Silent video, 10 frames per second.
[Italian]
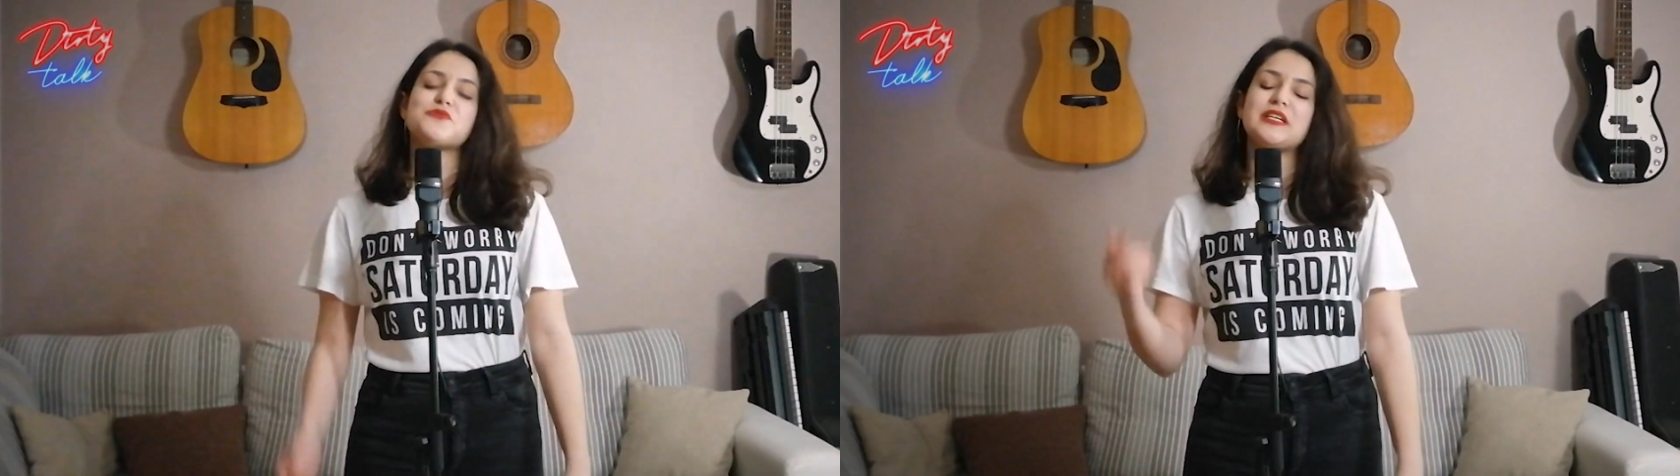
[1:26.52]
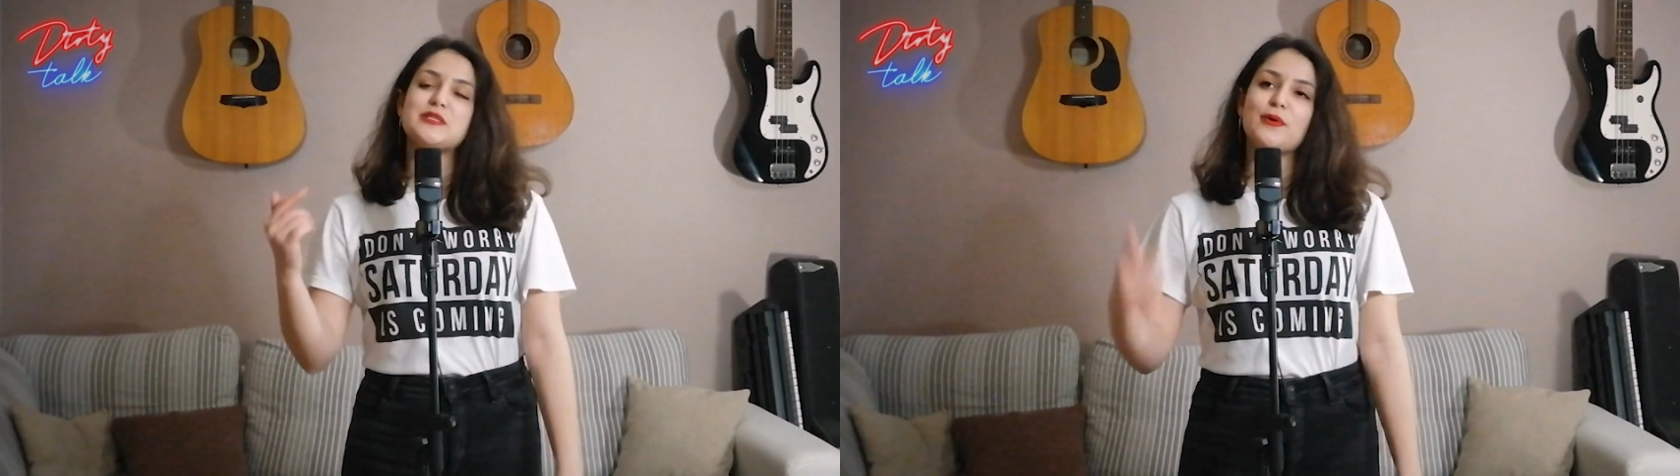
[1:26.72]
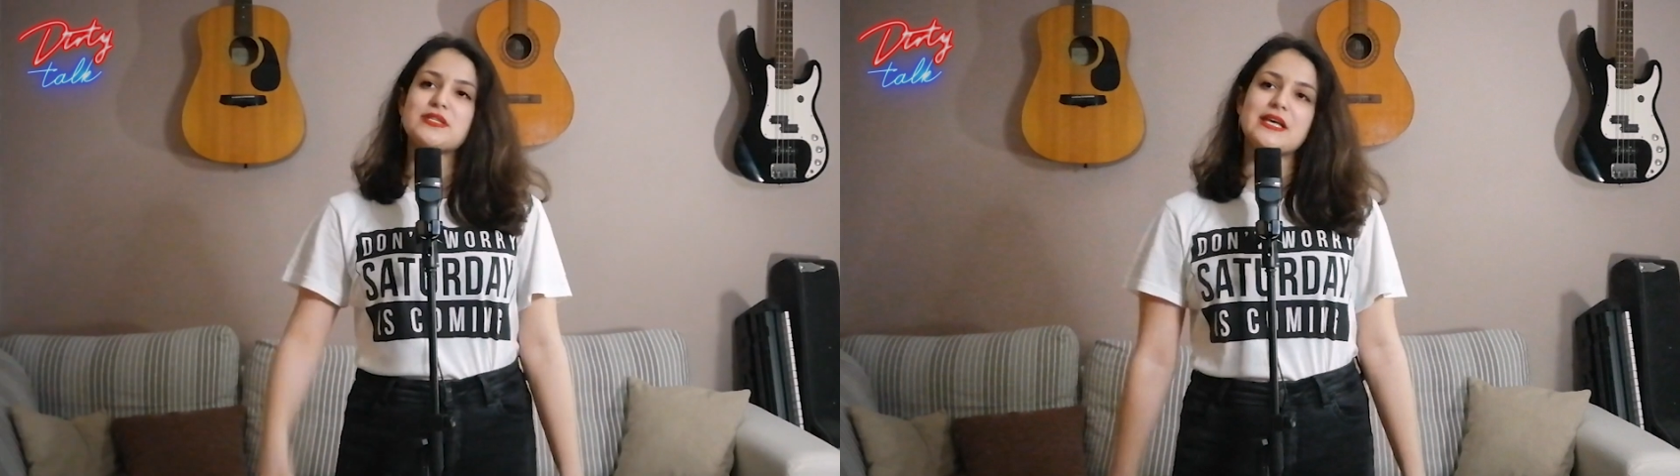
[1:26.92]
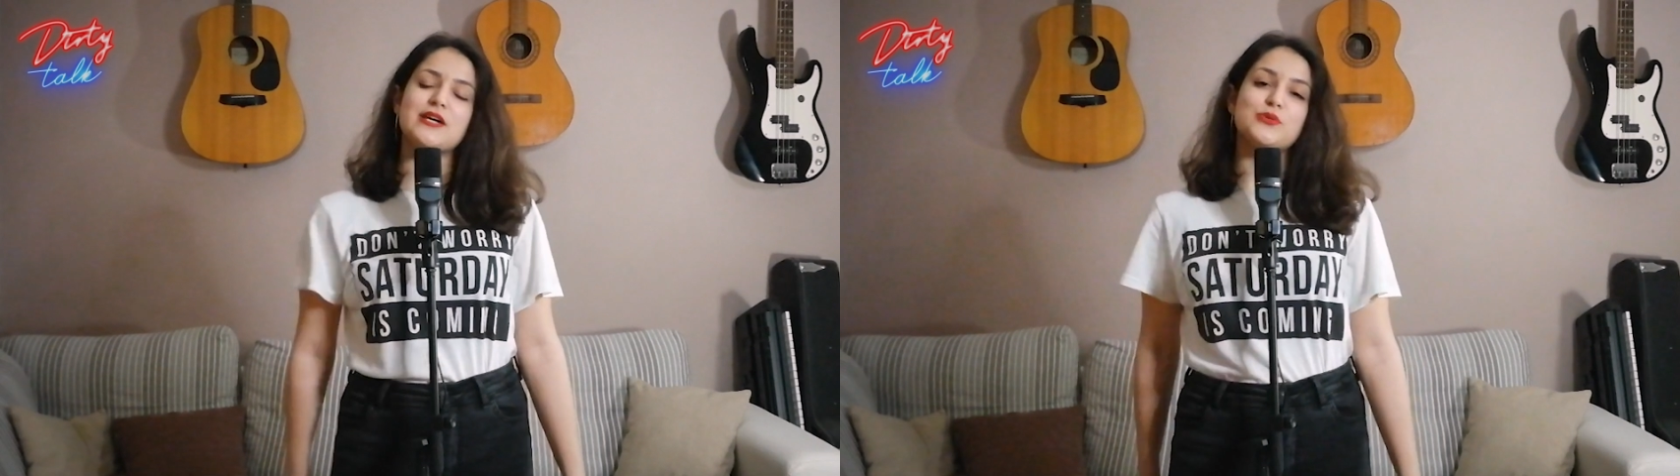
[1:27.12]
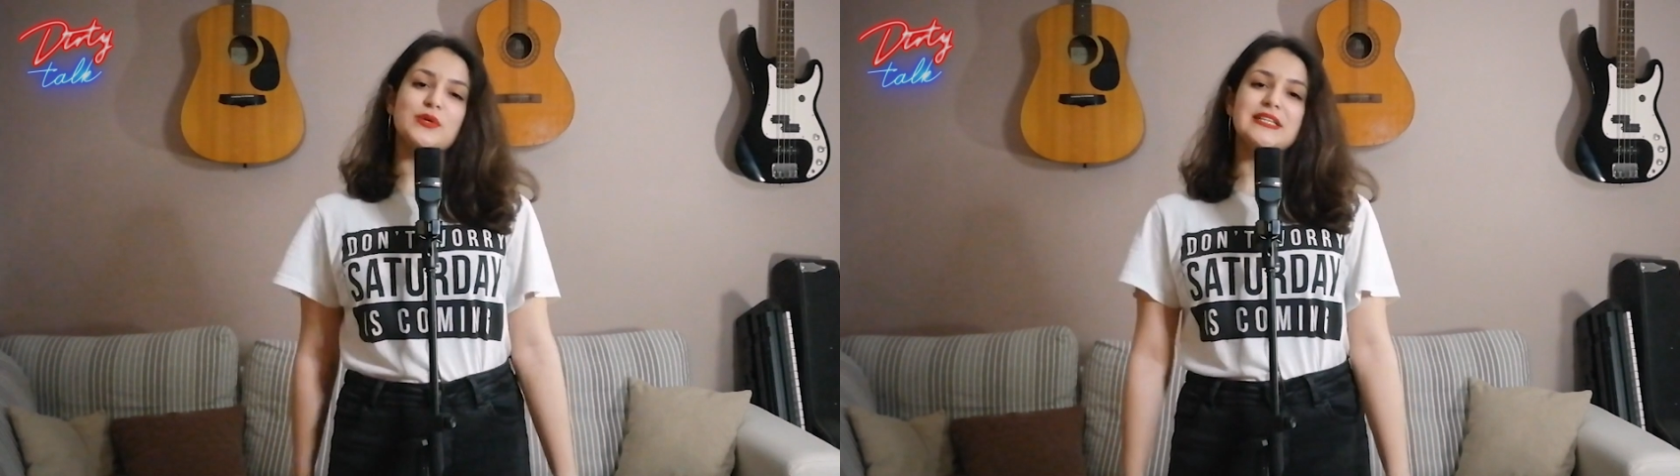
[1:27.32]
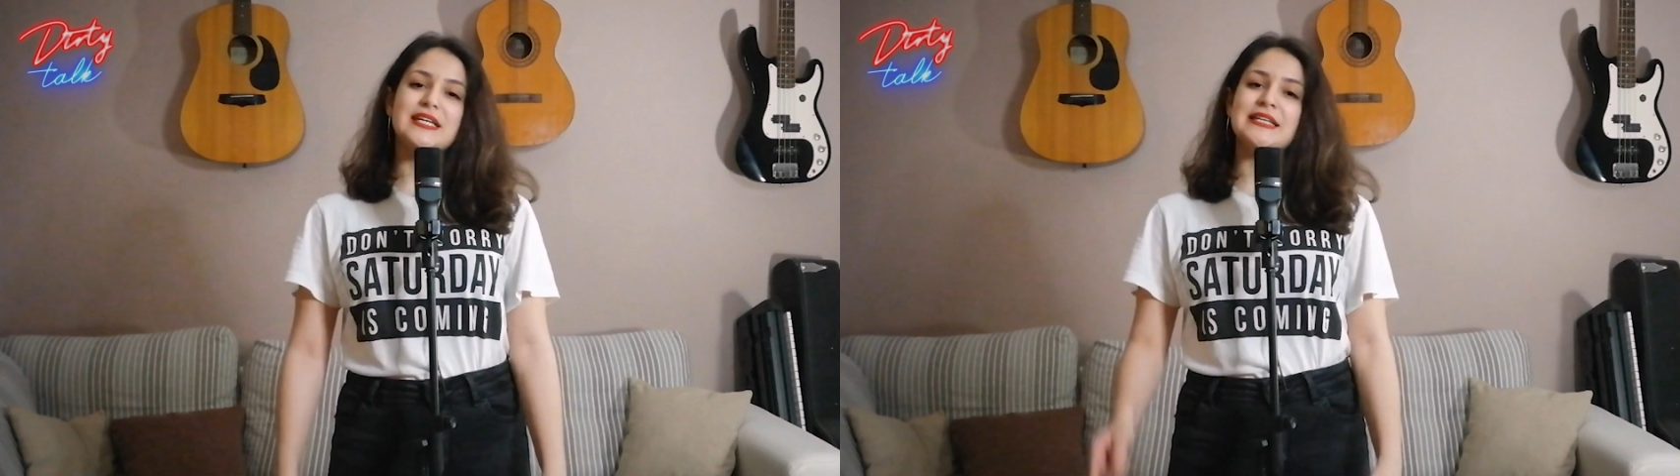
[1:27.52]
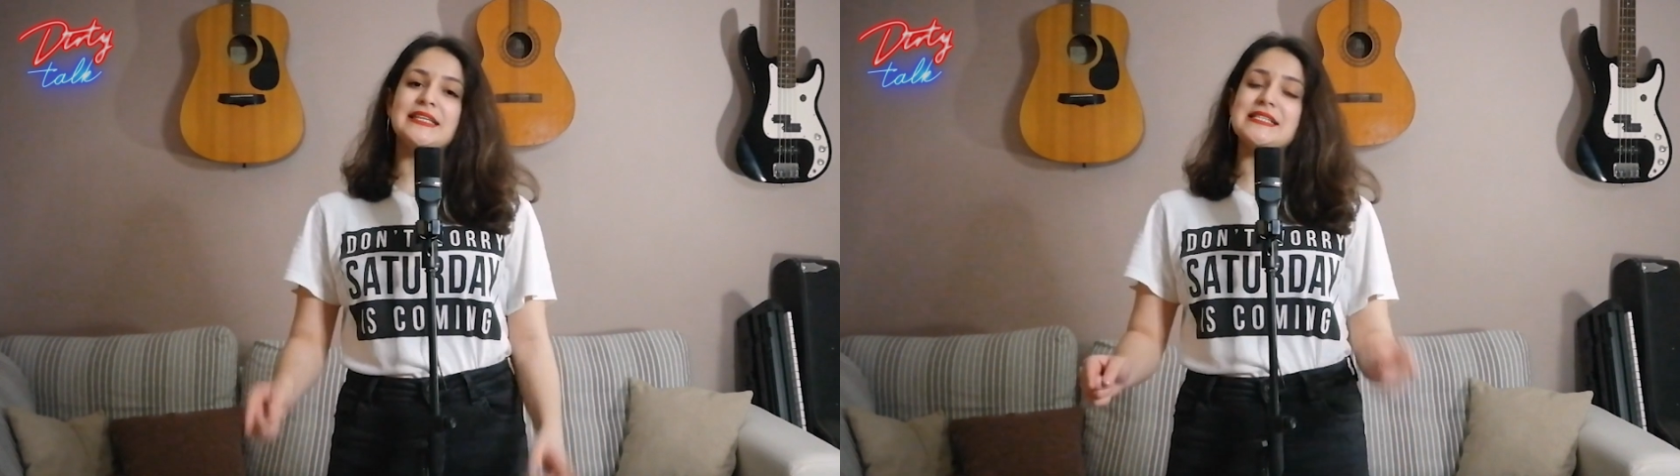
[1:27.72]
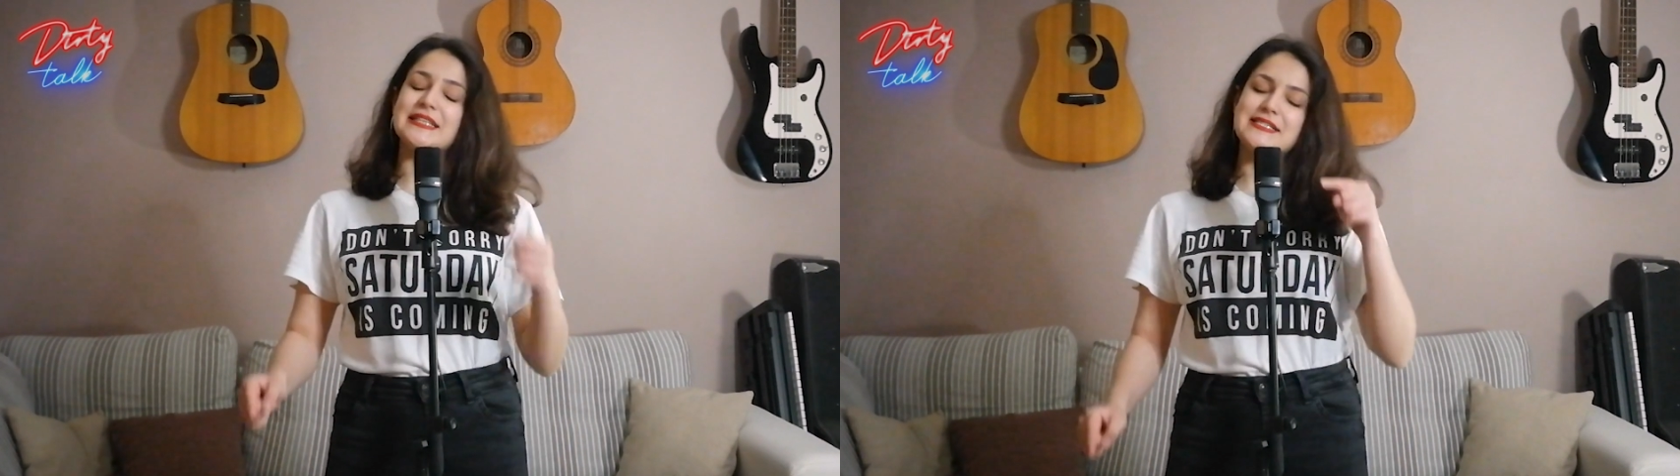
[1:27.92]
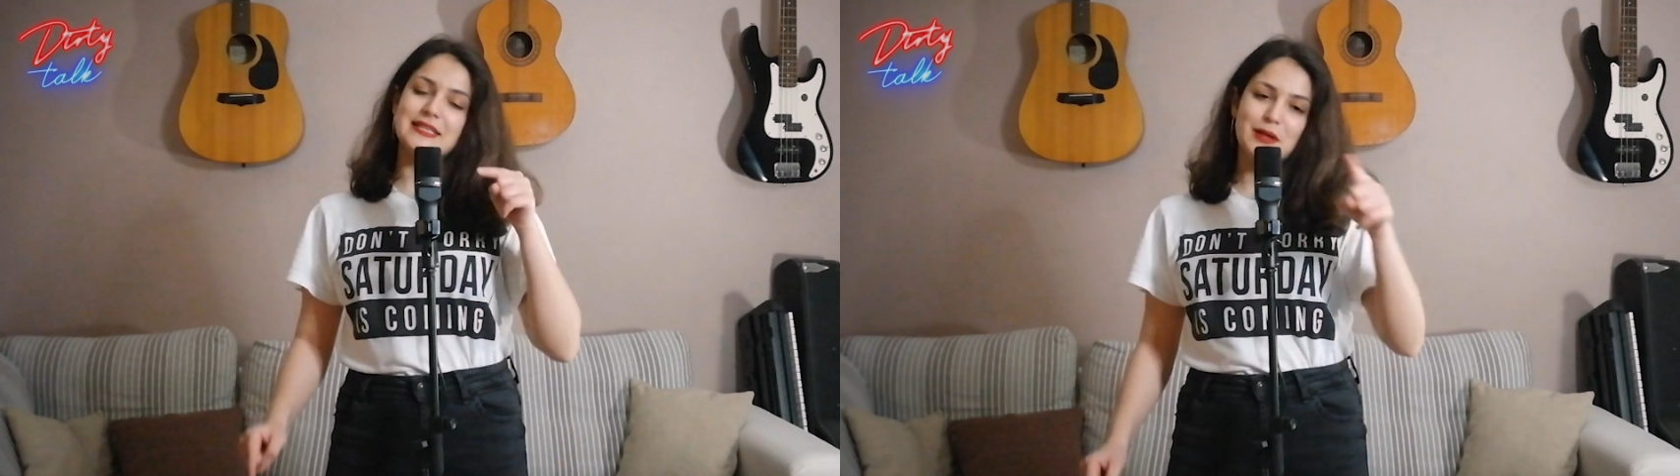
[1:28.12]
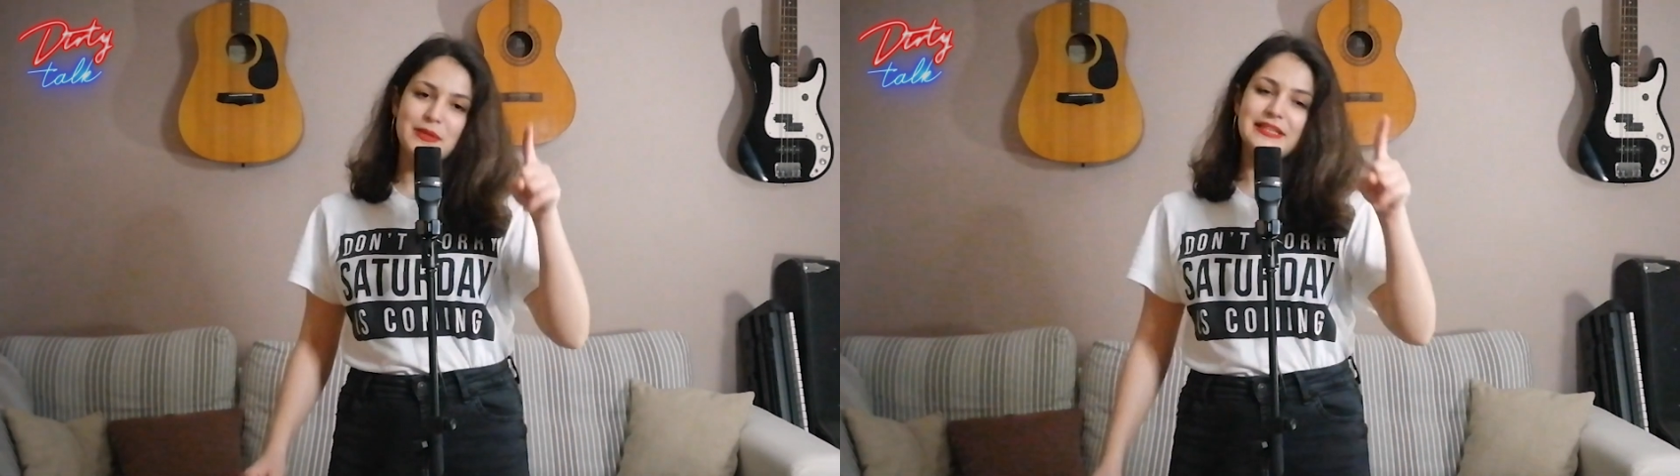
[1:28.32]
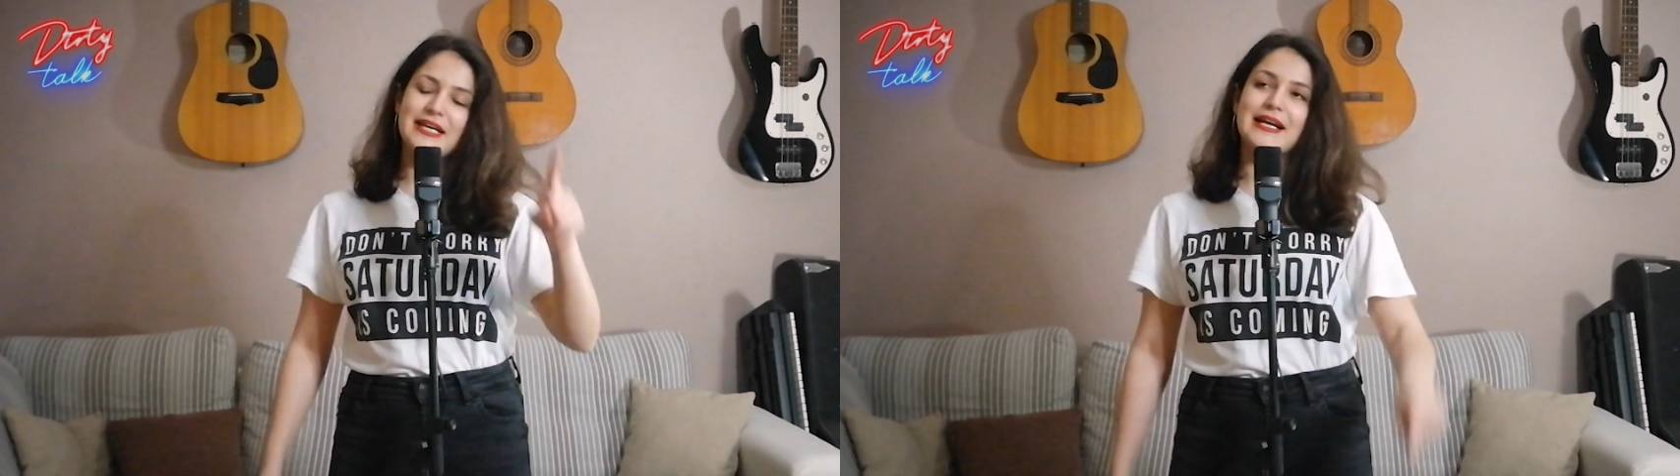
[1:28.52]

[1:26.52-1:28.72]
sua risposta su internet è stata estremamente